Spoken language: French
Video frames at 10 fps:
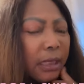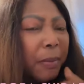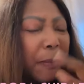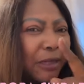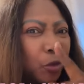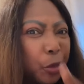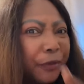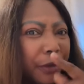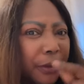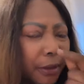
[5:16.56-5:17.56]
ne peut pas
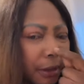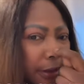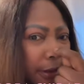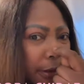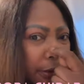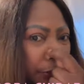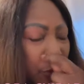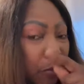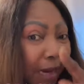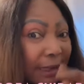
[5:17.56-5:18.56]
suivre
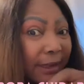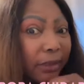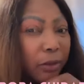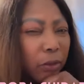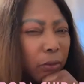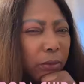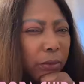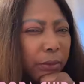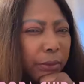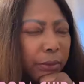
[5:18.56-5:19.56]
une malédiction
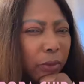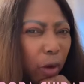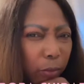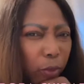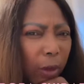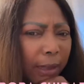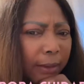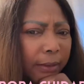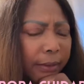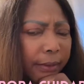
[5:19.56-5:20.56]
comme toi.